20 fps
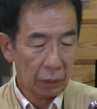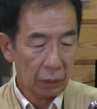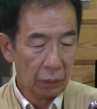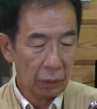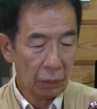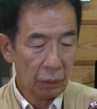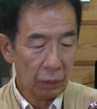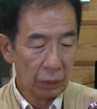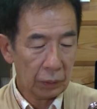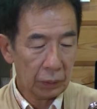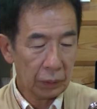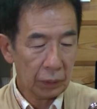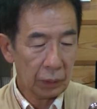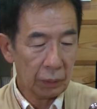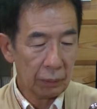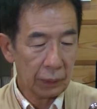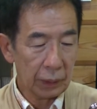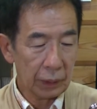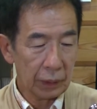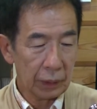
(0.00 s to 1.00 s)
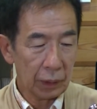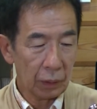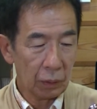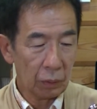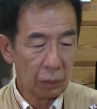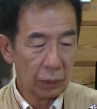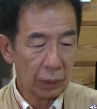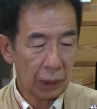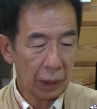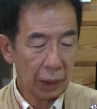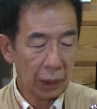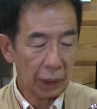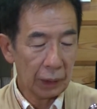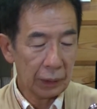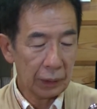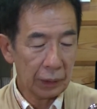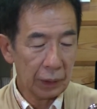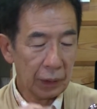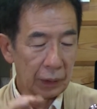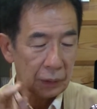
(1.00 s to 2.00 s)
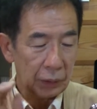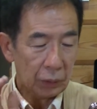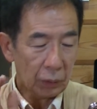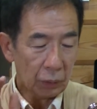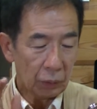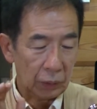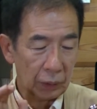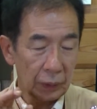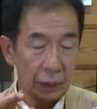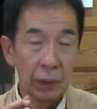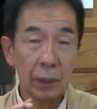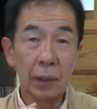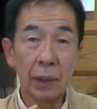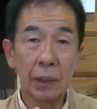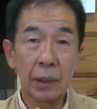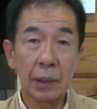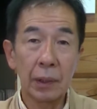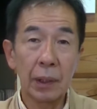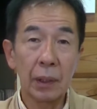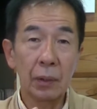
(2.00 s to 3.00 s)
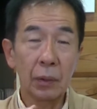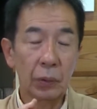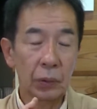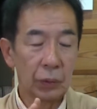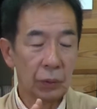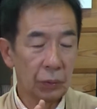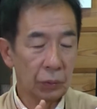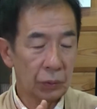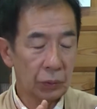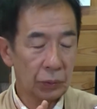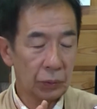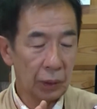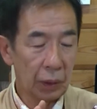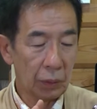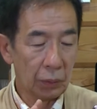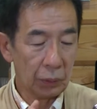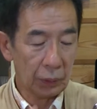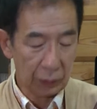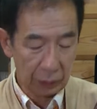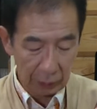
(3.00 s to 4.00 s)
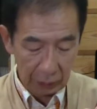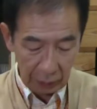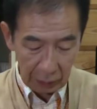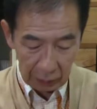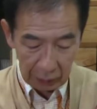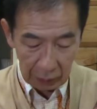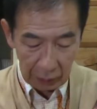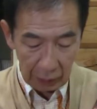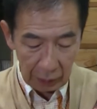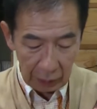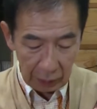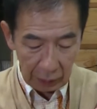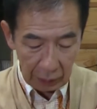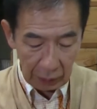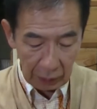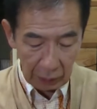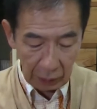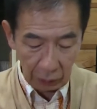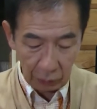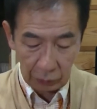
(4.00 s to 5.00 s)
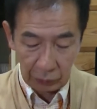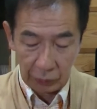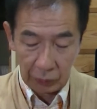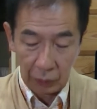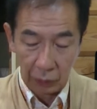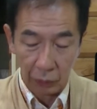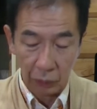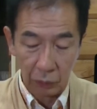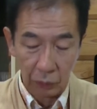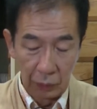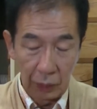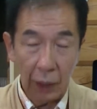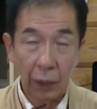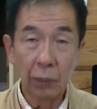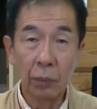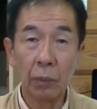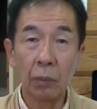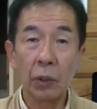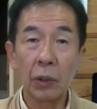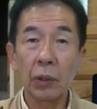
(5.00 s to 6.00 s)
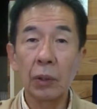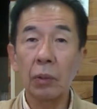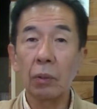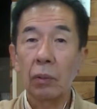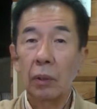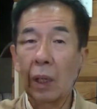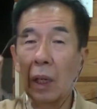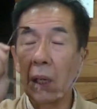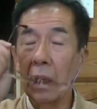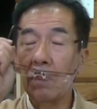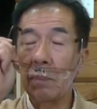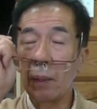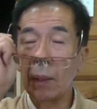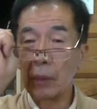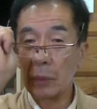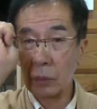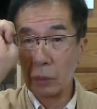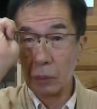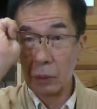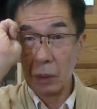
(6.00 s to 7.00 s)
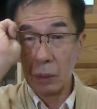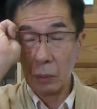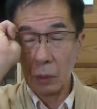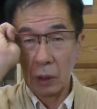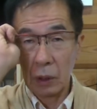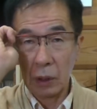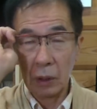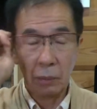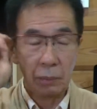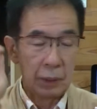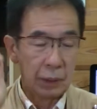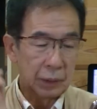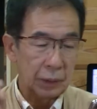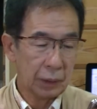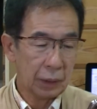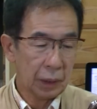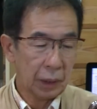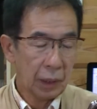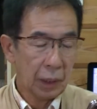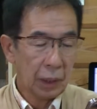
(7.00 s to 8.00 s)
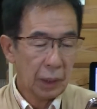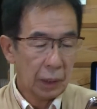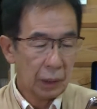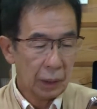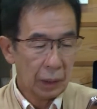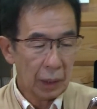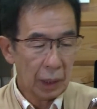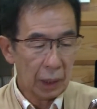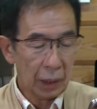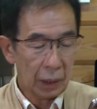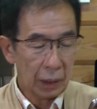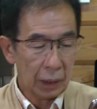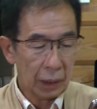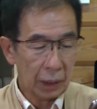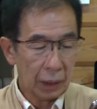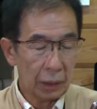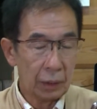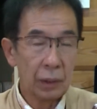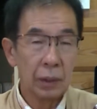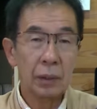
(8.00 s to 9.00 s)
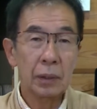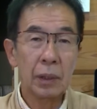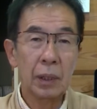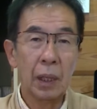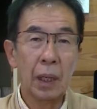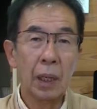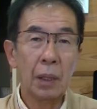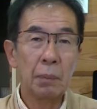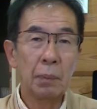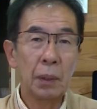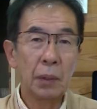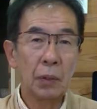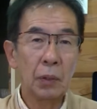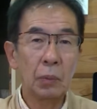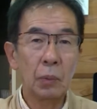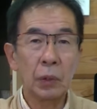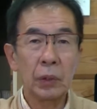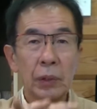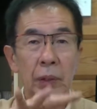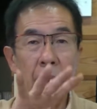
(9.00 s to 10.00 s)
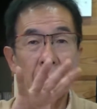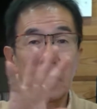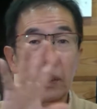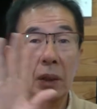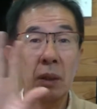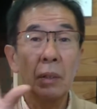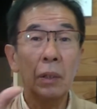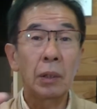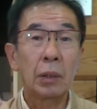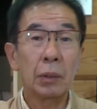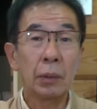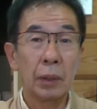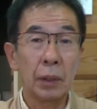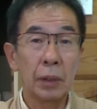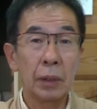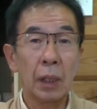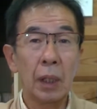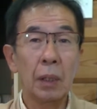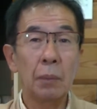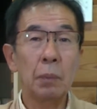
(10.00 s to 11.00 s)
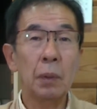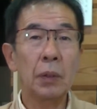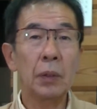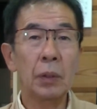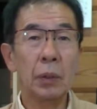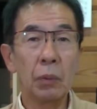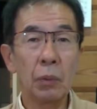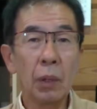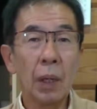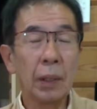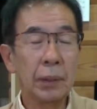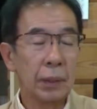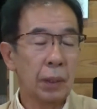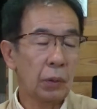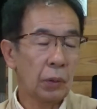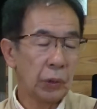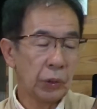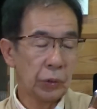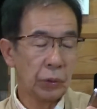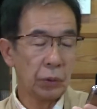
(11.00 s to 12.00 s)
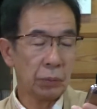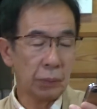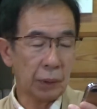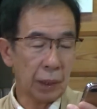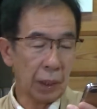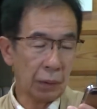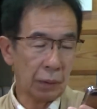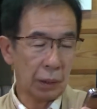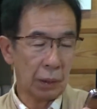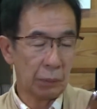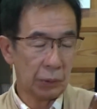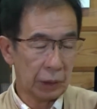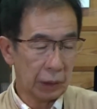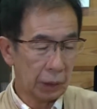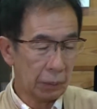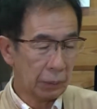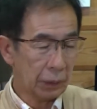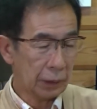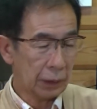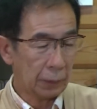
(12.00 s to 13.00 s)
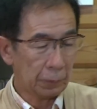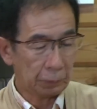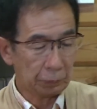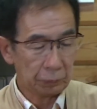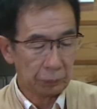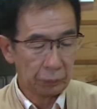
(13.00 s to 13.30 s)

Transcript: をすればですねこんな感じで自動的にですね都市のツアーをですね、えー、こちらの方の iPhone もちろんこれ iPad でもできますが、えー、ですから iPad 持ってらっしゃる方はですね iPad の方が楽しく見られるかもしれません